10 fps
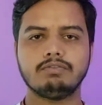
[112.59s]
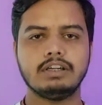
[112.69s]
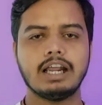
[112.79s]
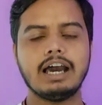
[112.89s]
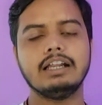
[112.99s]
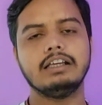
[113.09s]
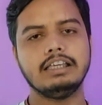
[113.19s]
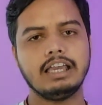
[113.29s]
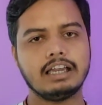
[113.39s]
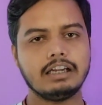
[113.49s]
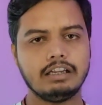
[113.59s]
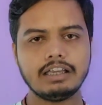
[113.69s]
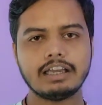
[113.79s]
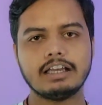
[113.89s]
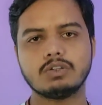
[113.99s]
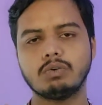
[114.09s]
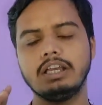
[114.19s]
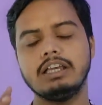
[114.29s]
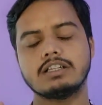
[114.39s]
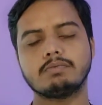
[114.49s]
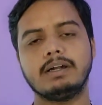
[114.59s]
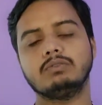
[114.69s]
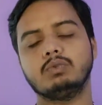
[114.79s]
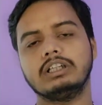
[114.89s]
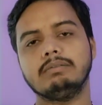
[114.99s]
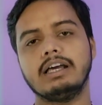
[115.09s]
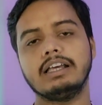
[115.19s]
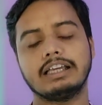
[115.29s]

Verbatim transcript: फिलहाल ये एक लीक है जो कि इन स्मार्टफोन के